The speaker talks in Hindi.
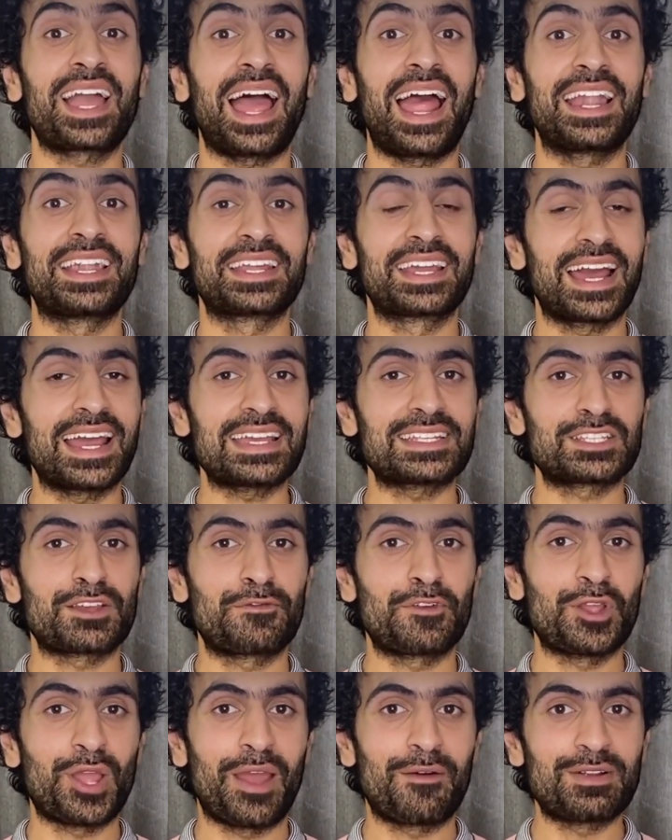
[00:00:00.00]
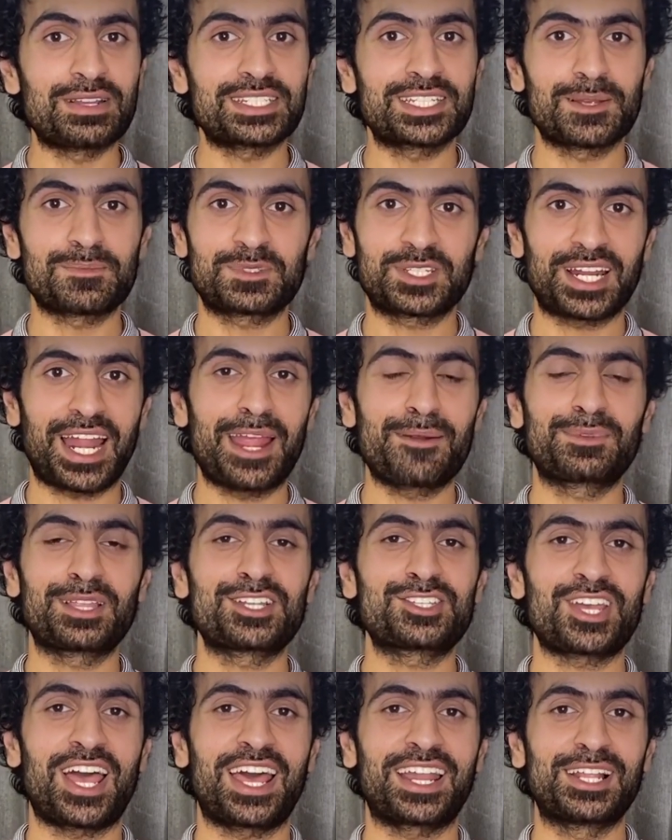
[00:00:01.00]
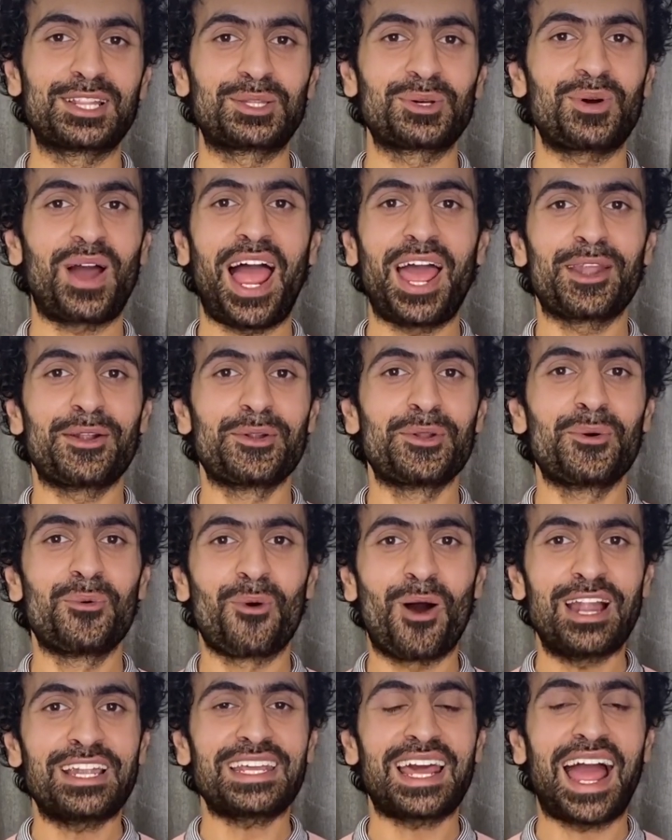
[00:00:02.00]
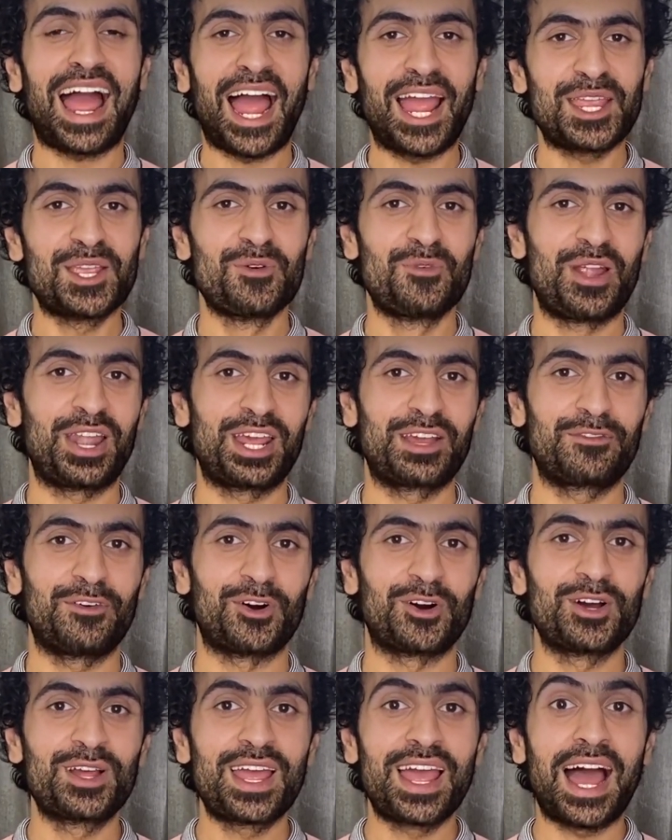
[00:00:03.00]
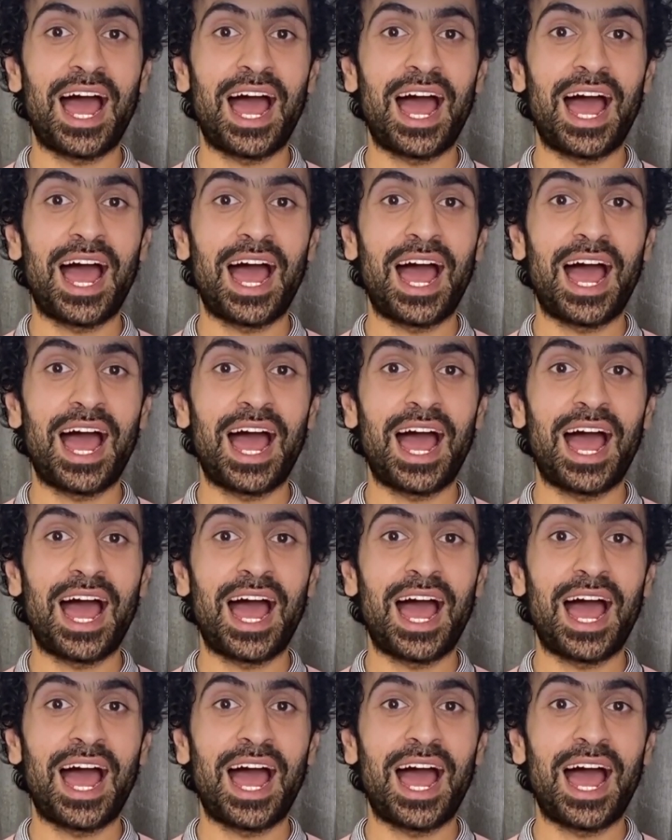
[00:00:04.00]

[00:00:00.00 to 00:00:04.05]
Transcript: एंड गाइज इफ यू हैवन सब्सक्राइब द चैनल तो आई डोंट नो वट आर यू वेटिंग फॉर